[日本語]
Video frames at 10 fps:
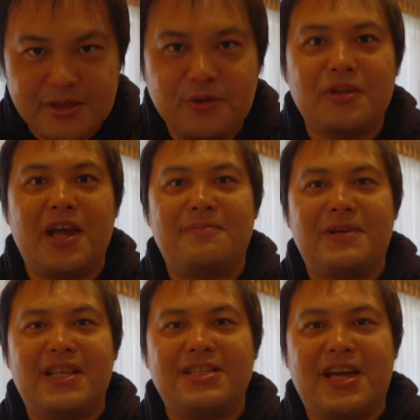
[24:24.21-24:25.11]
ということで、
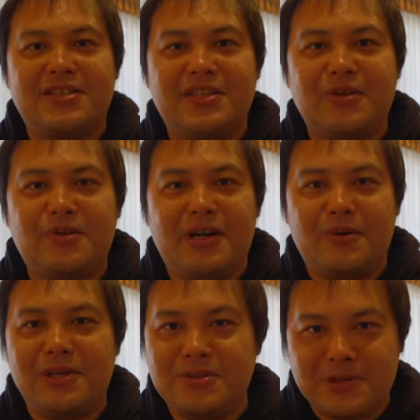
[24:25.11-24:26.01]
また次回次の動画
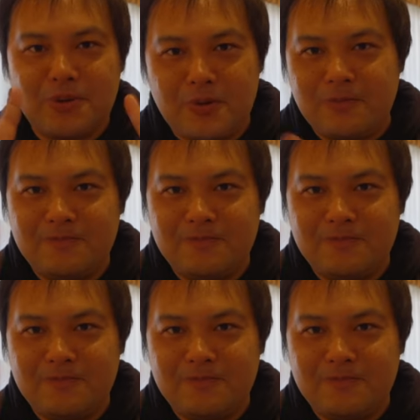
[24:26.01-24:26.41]
でお会いしましょ